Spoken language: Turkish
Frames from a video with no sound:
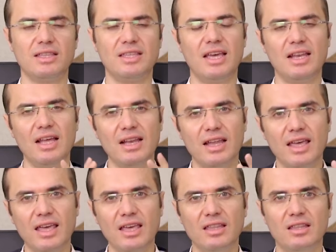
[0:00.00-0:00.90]
genel
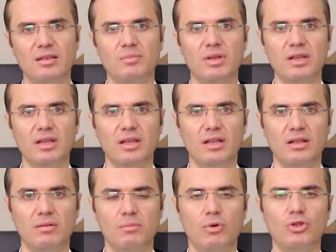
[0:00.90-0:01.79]
eğitimi
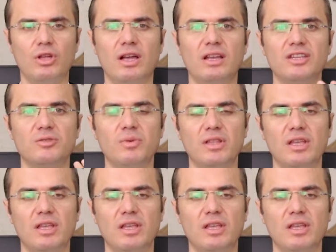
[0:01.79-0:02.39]
modernleşme